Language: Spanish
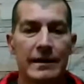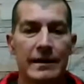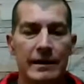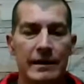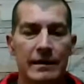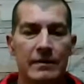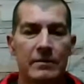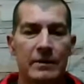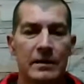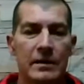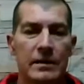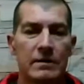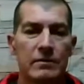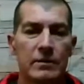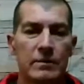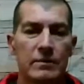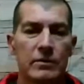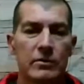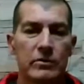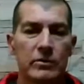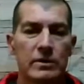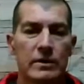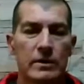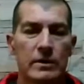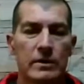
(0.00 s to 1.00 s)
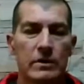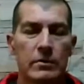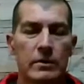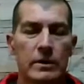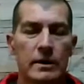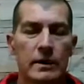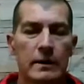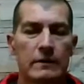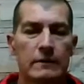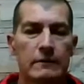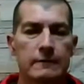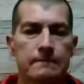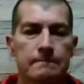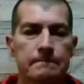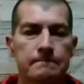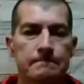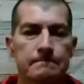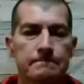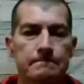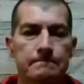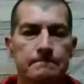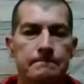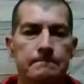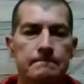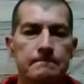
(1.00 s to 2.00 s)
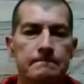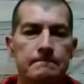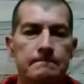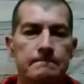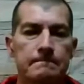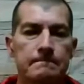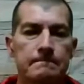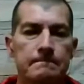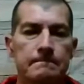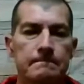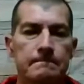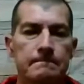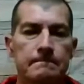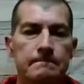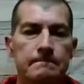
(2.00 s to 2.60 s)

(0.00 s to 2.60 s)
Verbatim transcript: realmente a mí me gustaba jugar. Digamos,